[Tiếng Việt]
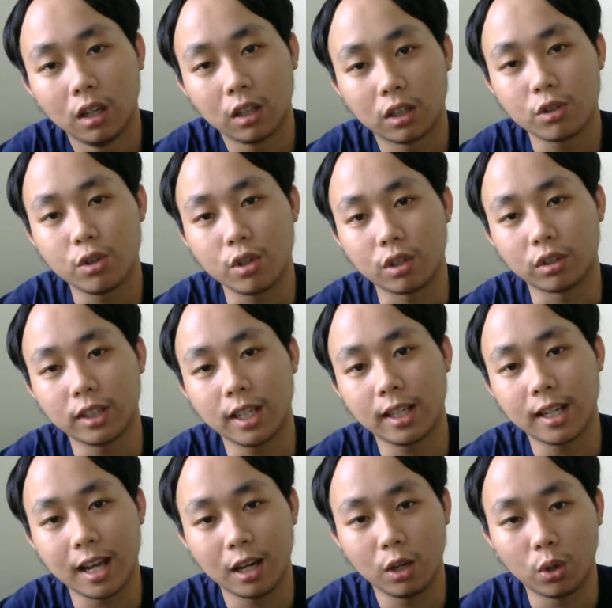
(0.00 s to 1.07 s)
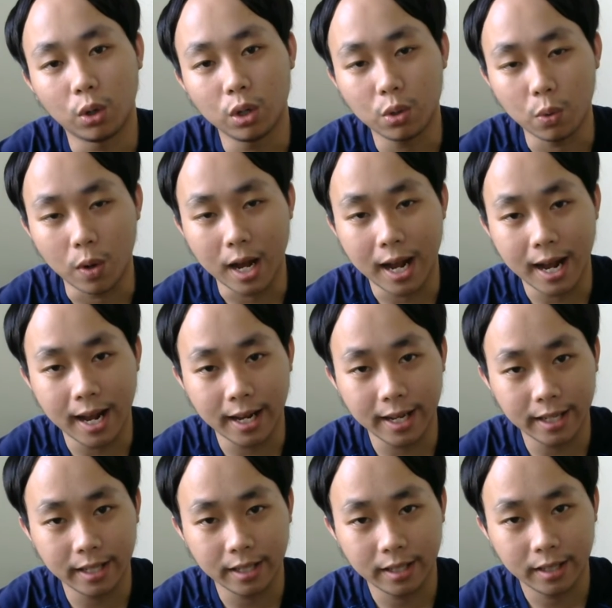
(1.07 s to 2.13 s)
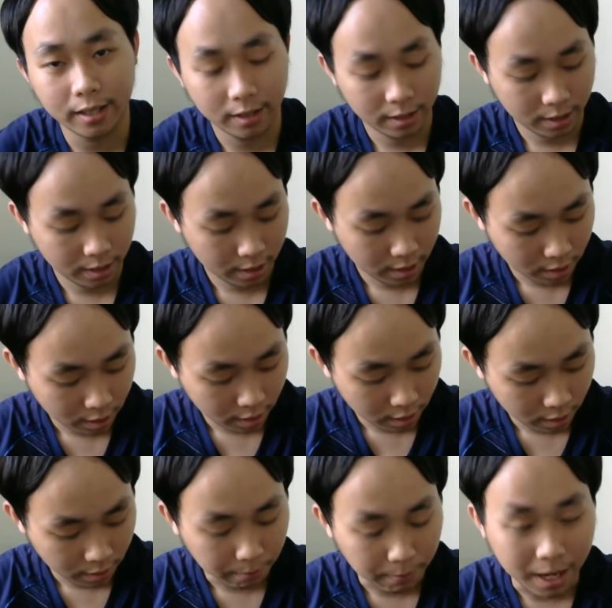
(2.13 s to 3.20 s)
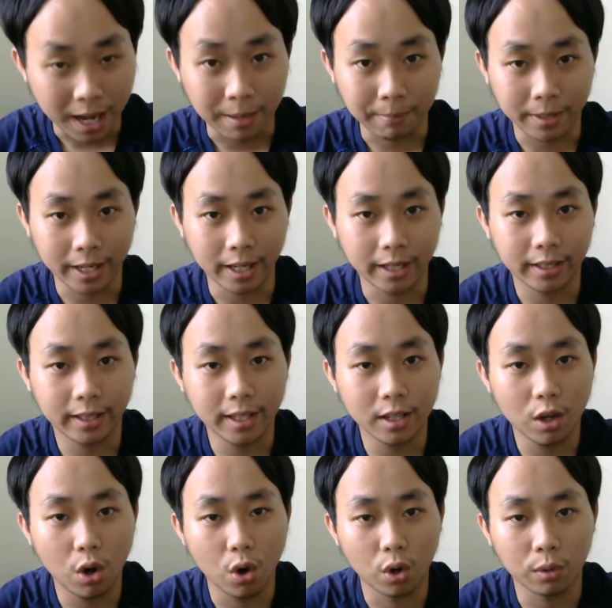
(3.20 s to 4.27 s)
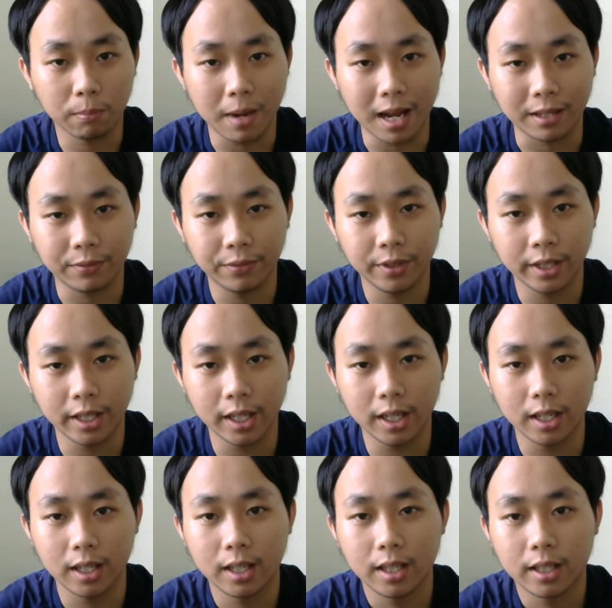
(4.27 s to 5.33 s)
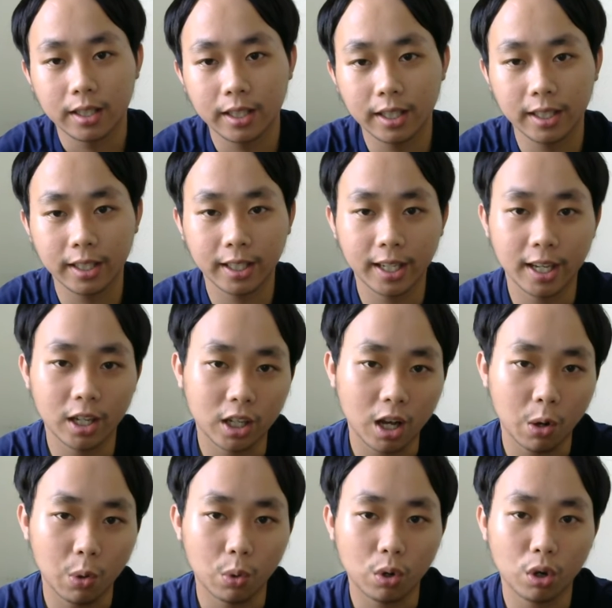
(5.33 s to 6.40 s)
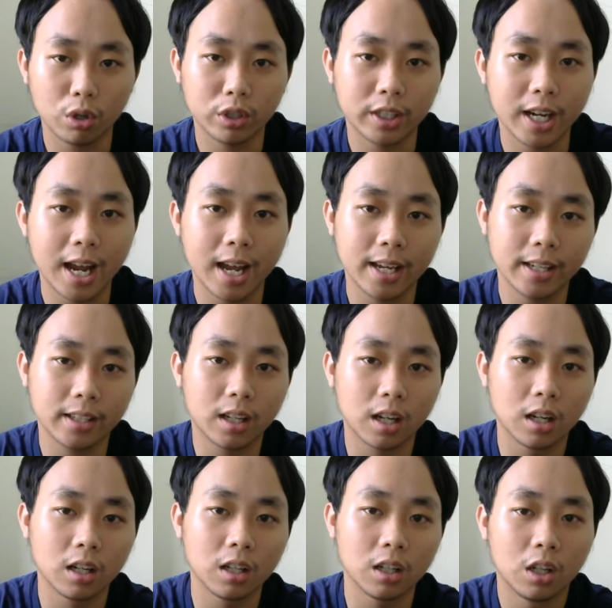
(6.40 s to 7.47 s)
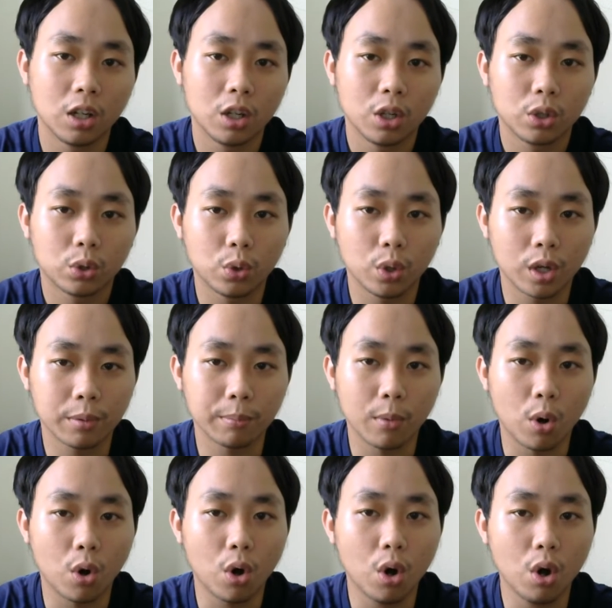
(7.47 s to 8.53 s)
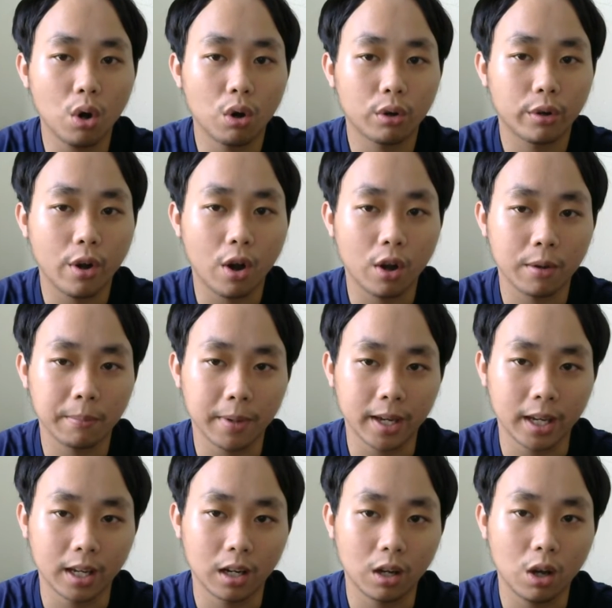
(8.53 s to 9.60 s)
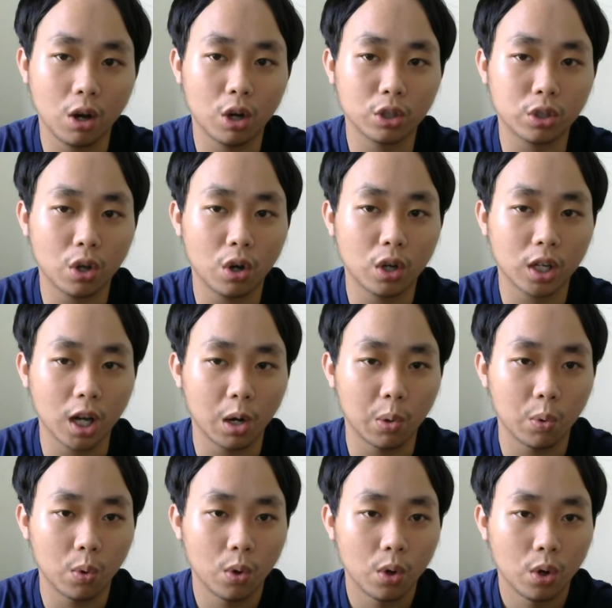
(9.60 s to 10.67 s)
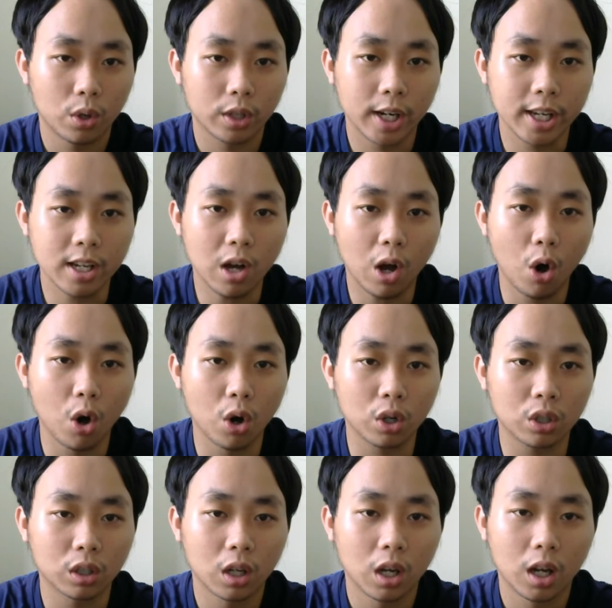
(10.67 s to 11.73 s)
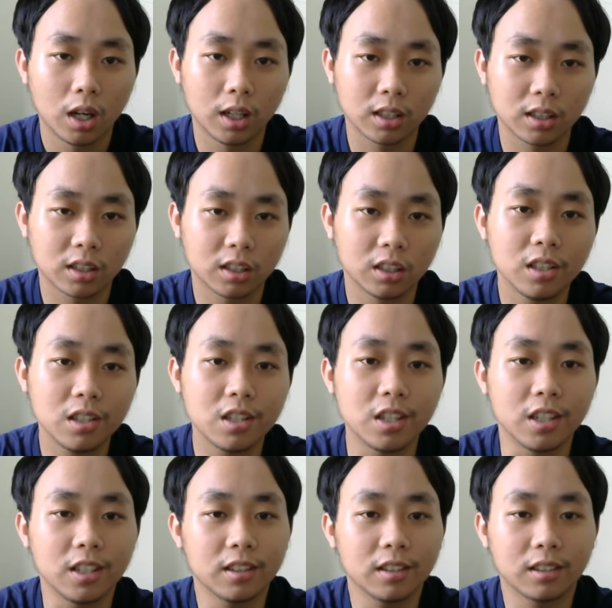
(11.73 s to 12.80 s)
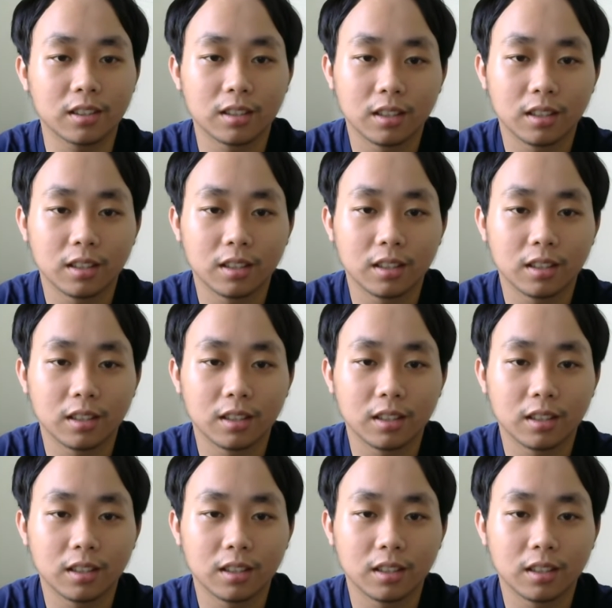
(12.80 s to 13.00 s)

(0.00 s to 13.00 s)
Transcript: câu chuyện có tên là lỗi của ai bà mẹ kinh hồn bạt vía khi nghe cậu con trai cưng tuyên bố đòi mẹ lo cho cậu đính hôn lần thứ 9